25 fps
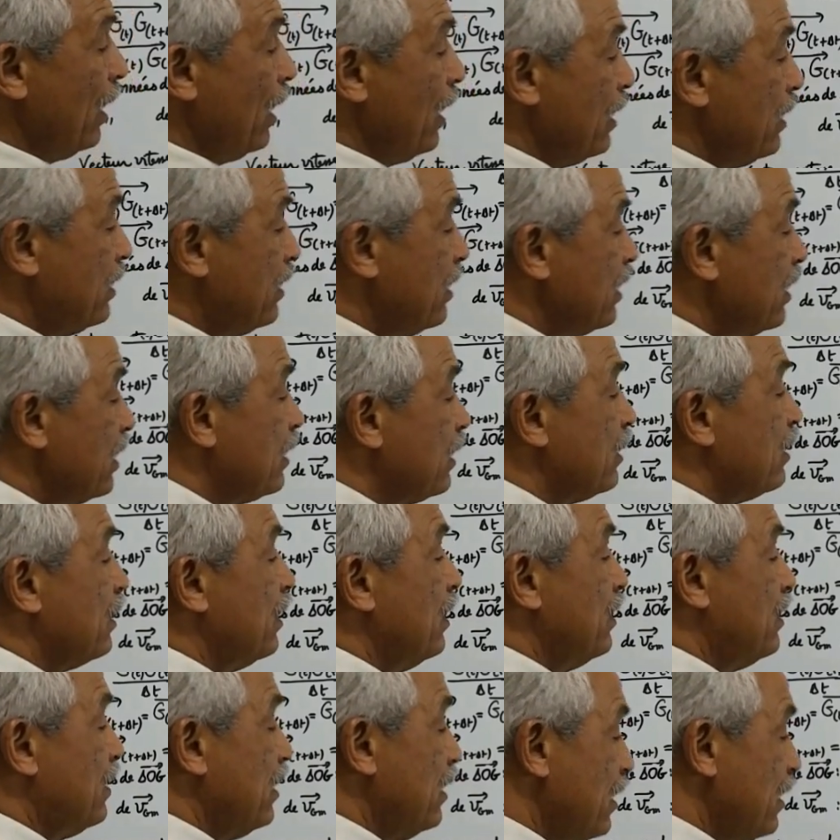Et
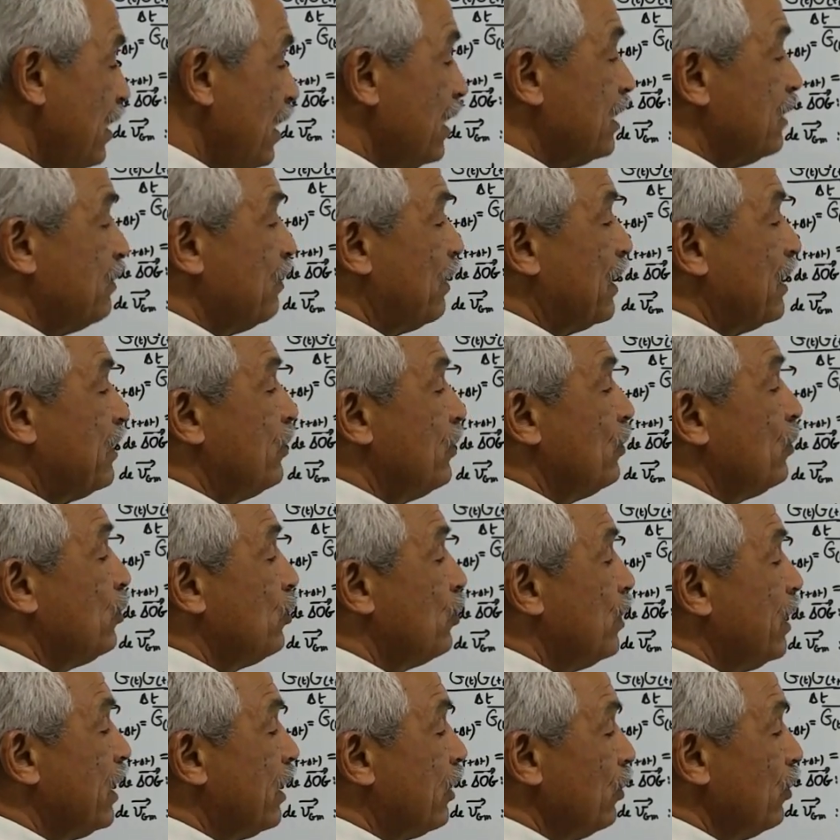cette, expression,
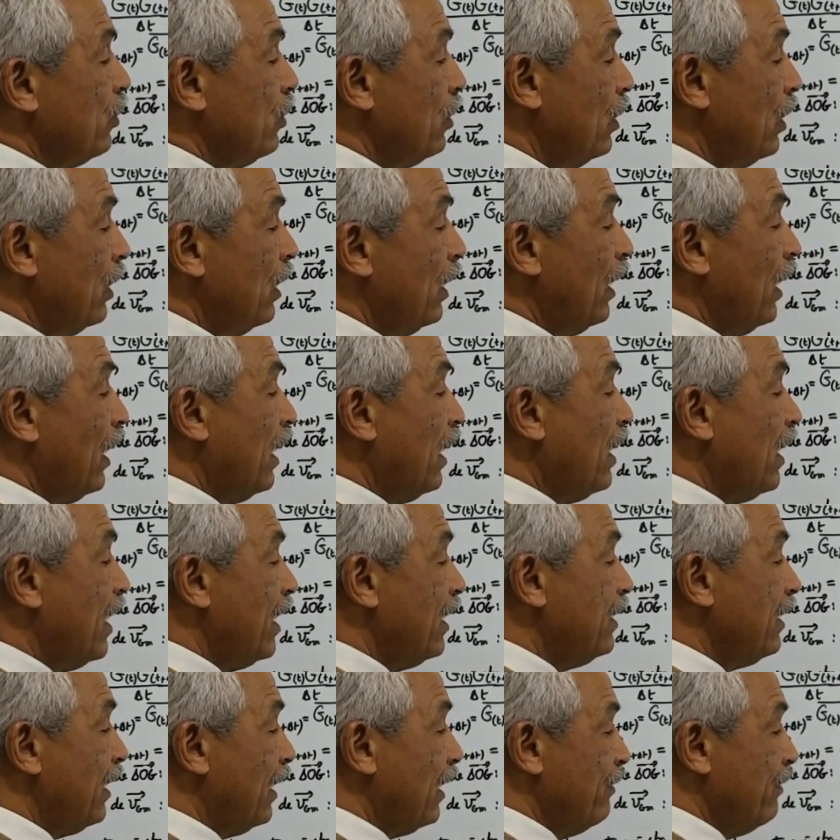ce n'est que
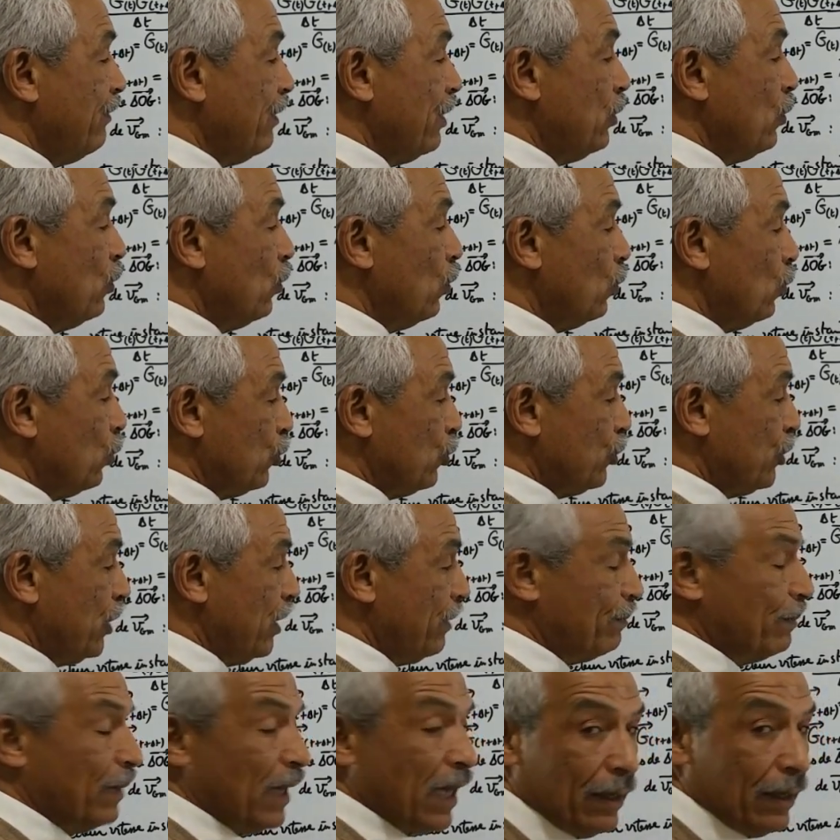la dérivée de
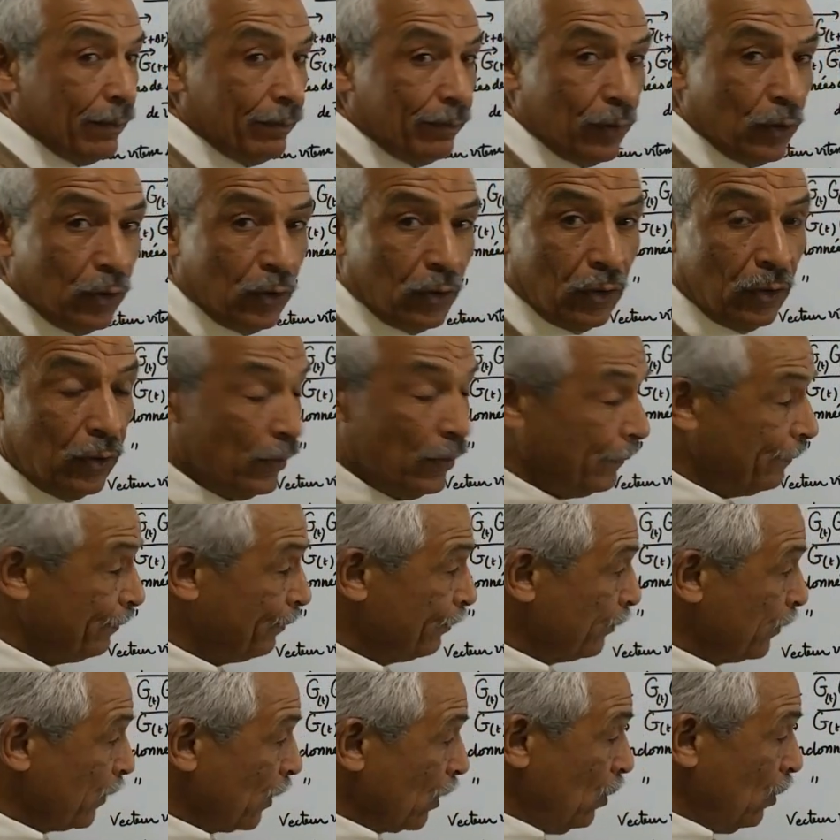OG par rapport
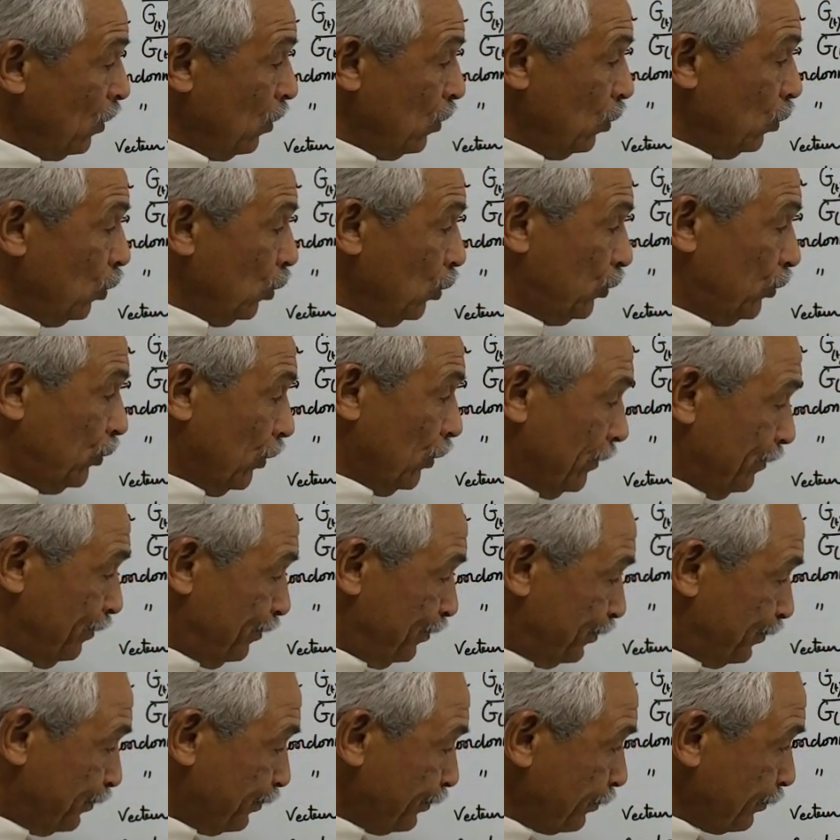au
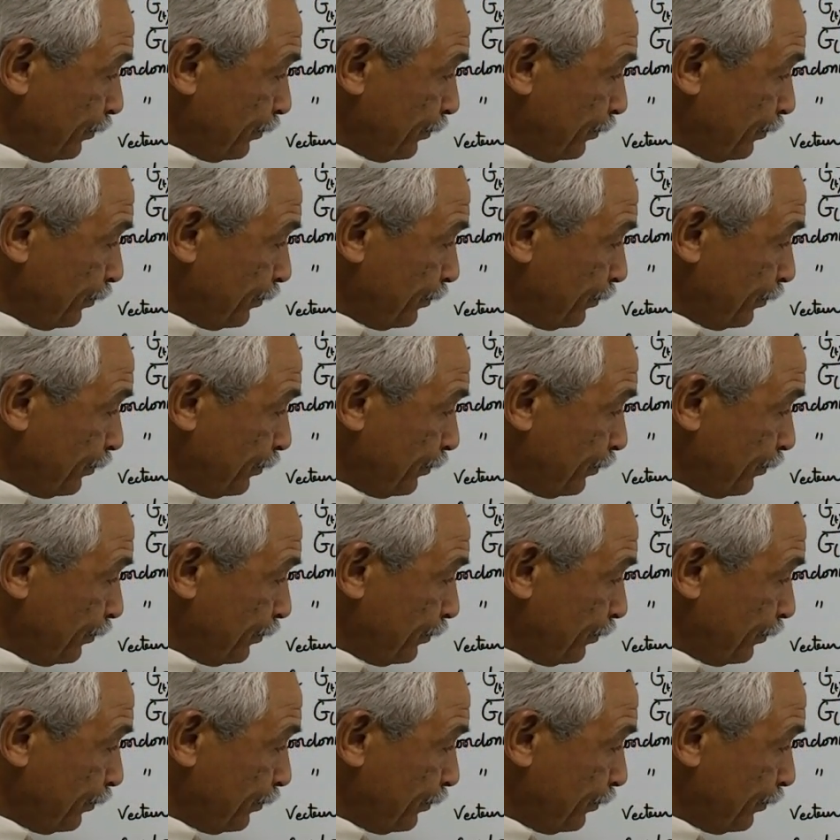temps.